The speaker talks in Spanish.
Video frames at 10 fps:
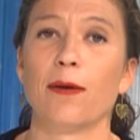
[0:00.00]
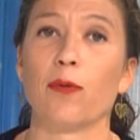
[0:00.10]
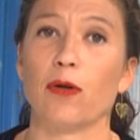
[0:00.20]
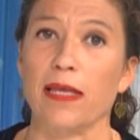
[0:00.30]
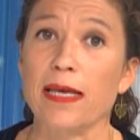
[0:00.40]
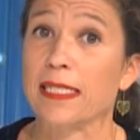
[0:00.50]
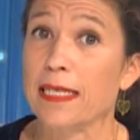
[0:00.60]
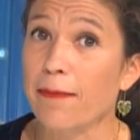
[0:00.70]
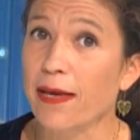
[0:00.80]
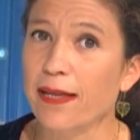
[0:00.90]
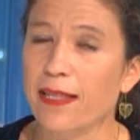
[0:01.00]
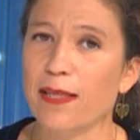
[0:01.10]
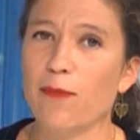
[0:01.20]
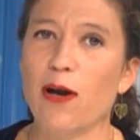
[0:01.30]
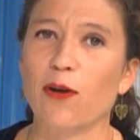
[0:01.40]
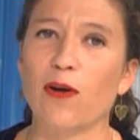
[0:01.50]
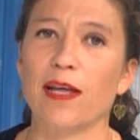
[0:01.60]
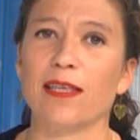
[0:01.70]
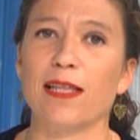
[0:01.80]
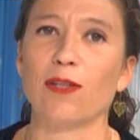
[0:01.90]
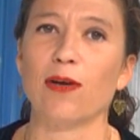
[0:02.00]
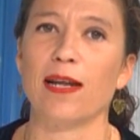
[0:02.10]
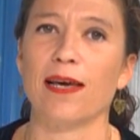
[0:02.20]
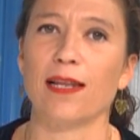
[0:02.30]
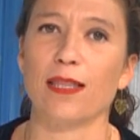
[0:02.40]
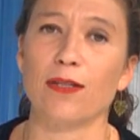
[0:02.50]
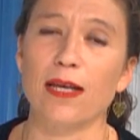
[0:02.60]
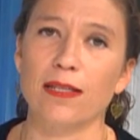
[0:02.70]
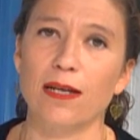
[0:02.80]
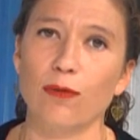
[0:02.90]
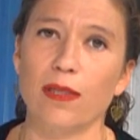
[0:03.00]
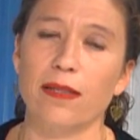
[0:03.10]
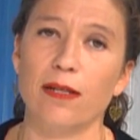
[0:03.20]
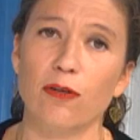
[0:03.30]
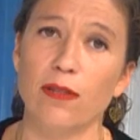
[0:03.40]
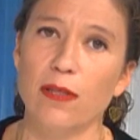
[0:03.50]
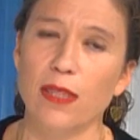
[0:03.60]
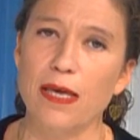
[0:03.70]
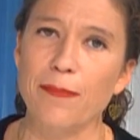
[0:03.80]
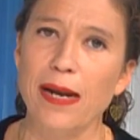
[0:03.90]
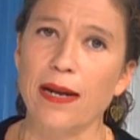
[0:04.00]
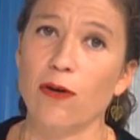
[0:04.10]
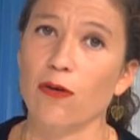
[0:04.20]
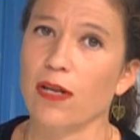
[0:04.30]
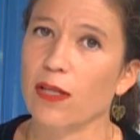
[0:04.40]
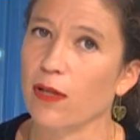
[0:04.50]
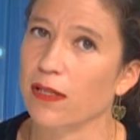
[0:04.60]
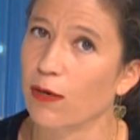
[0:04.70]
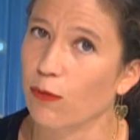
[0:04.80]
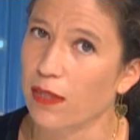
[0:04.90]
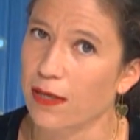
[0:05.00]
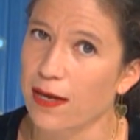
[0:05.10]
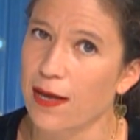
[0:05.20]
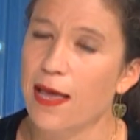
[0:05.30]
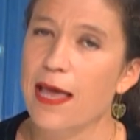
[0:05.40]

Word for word: porque ya saben que tenemos a los candidatos a las elecciones andaluzas del 2 de diciembre recorriendo Andalucía